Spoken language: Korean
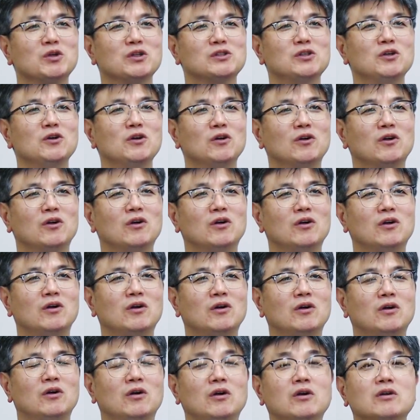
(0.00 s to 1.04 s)
되어서
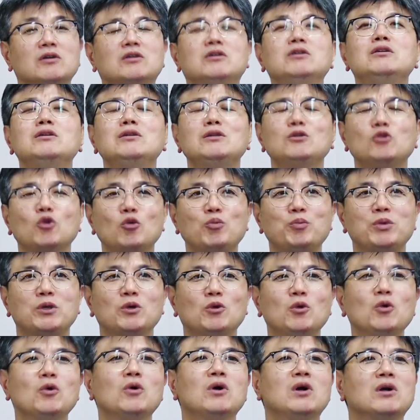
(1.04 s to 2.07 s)
그를
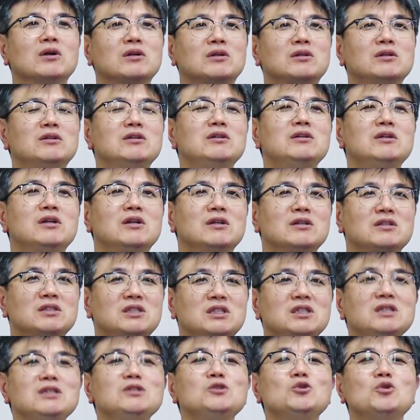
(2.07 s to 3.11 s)
높이고 그를
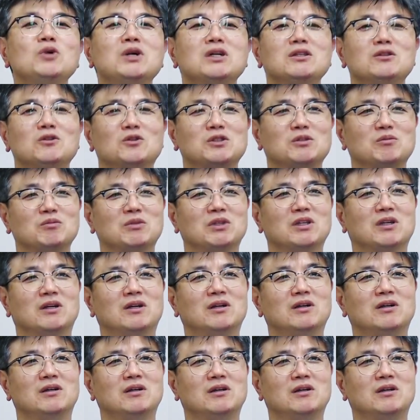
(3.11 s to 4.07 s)
칭송하는 것입니다.